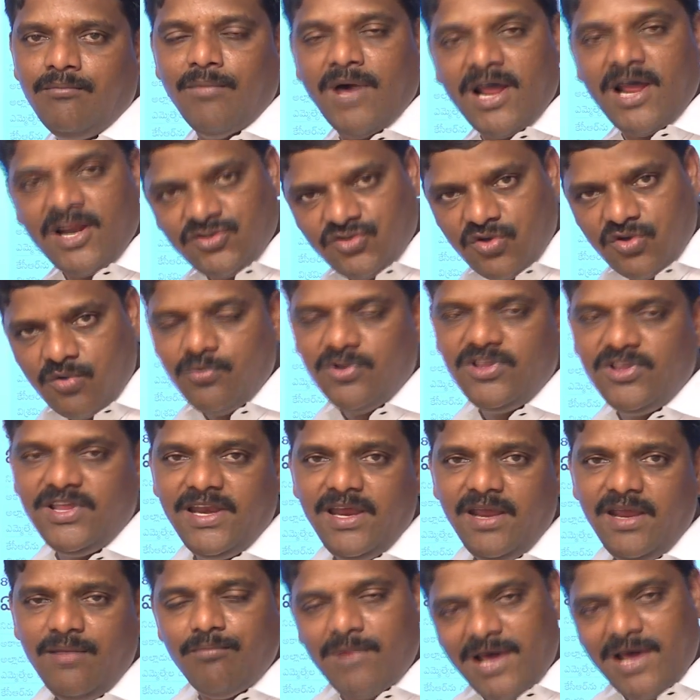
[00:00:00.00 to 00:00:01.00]
మన సొమ్ము
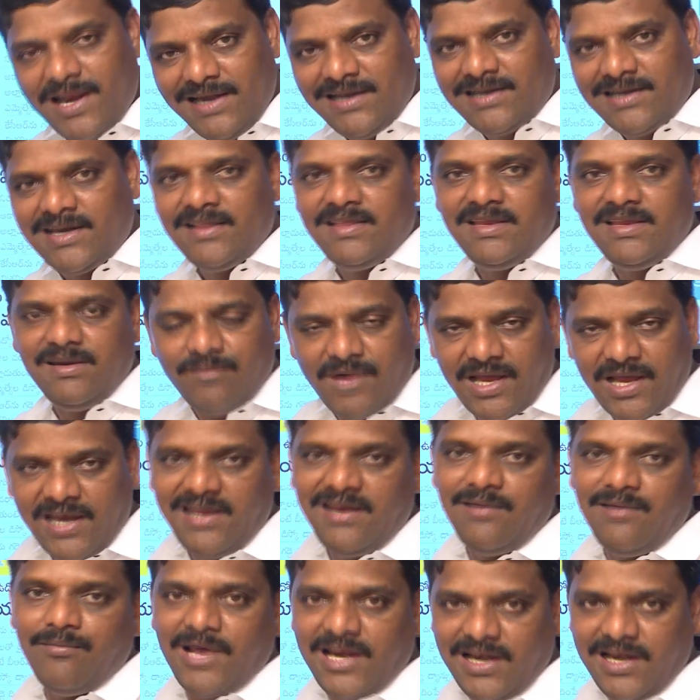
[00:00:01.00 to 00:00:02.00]
తిని మన ఇంట్లో తిని మన
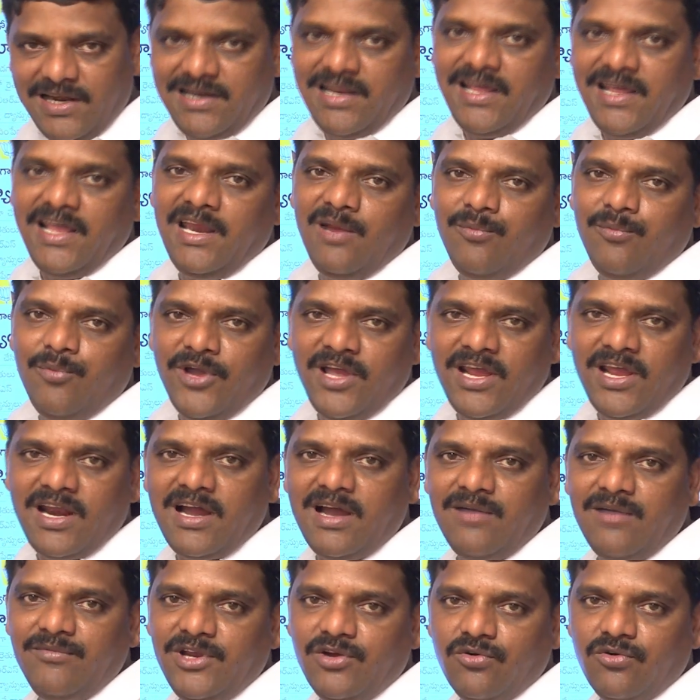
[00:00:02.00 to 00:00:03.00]
మన ఇంట్లో ఎరిగిపోయే
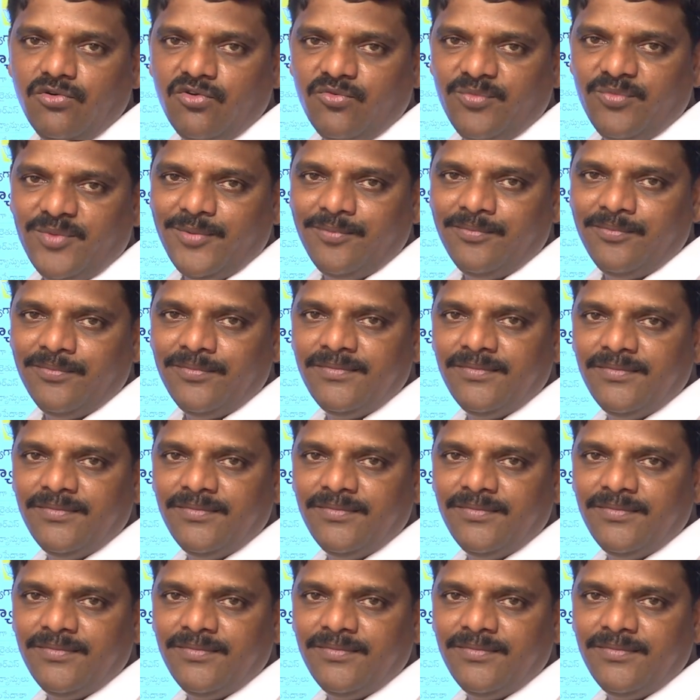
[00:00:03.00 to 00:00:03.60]
రకం ఈ కుటుంబం